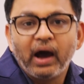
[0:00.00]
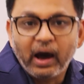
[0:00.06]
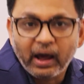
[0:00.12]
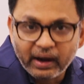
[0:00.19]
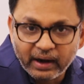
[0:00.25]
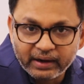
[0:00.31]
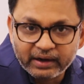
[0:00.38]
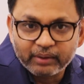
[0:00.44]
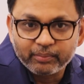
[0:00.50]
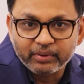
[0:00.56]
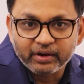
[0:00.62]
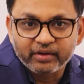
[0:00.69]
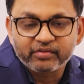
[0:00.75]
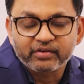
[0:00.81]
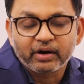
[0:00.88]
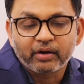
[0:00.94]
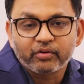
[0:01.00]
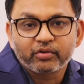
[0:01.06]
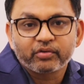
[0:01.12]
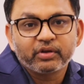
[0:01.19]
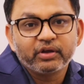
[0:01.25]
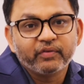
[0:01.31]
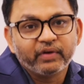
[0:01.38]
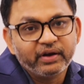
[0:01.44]
అలాంటి అపియరెన్స్ రావడం
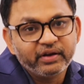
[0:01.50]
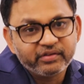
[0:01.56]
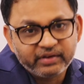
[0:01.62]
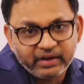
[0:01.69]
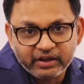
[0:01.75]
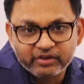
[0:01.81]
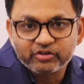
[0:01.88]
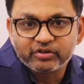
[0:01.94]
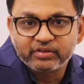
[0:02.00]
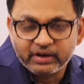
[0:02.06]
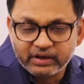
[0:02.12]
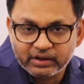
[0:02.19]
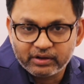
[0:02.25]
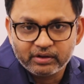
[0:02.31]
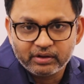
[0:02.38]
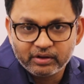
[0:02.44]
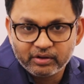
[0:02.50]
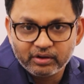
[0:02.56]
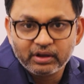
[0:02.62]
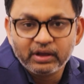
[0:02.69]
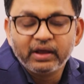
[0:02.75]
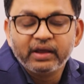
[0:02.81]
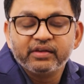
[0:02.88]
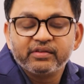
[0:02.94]
ఇవన్నీ స్టేజ్ త్రీ
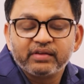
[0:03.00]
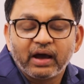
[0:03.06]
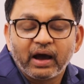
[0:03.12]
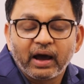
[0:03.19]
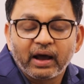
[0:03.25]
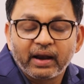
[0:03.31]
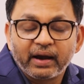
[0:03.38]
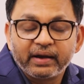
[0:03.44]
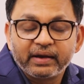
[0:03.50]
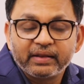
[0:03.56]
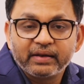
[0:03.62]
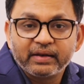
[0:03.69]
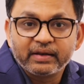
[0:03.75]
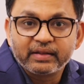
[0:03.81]
అలాంటి